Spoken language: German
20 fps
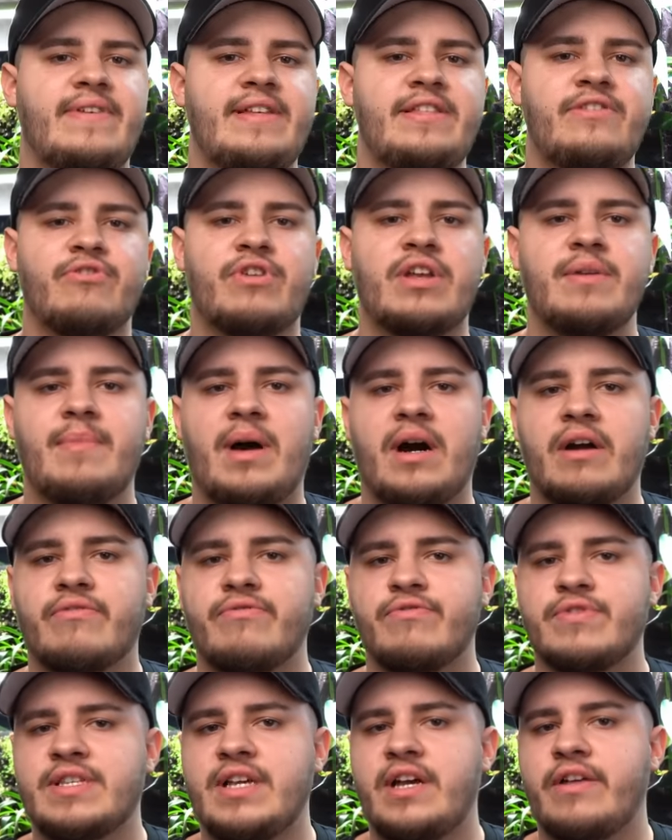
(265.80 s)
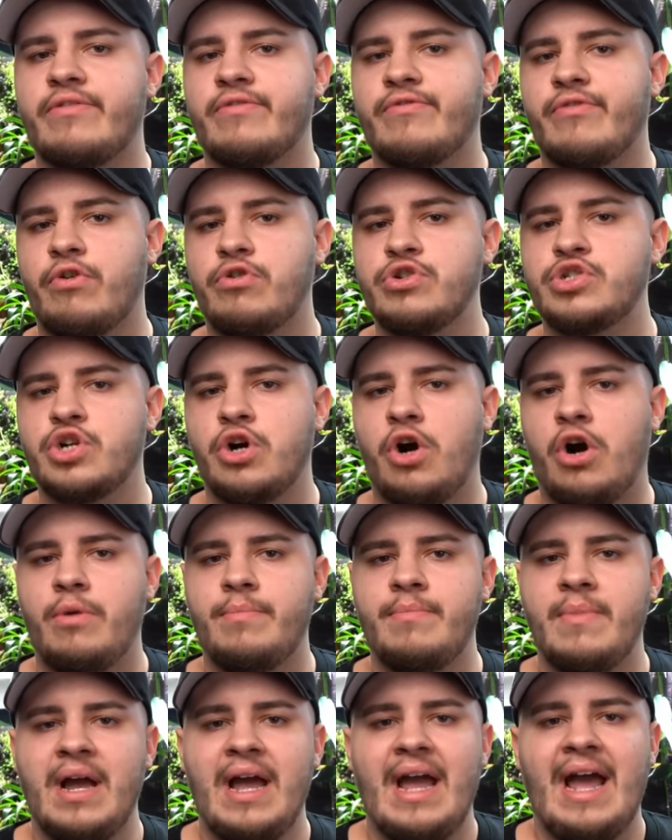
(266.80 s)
Video gemacht von seinen Froschrauben,